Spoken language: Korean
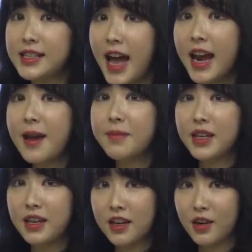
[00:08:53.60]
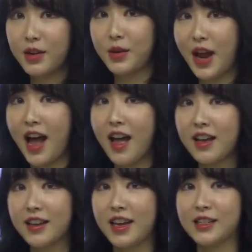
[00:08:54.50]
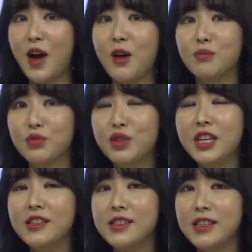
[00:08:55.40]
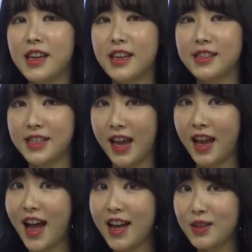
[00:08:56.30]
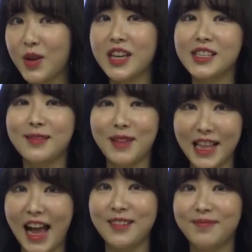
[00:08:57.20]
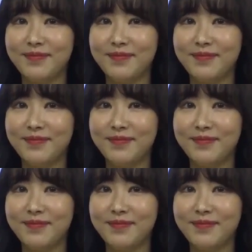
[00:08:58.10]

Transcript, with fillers: 사람들이 그러더라. 그래서 무인칭의 쎄가 되겠습니다.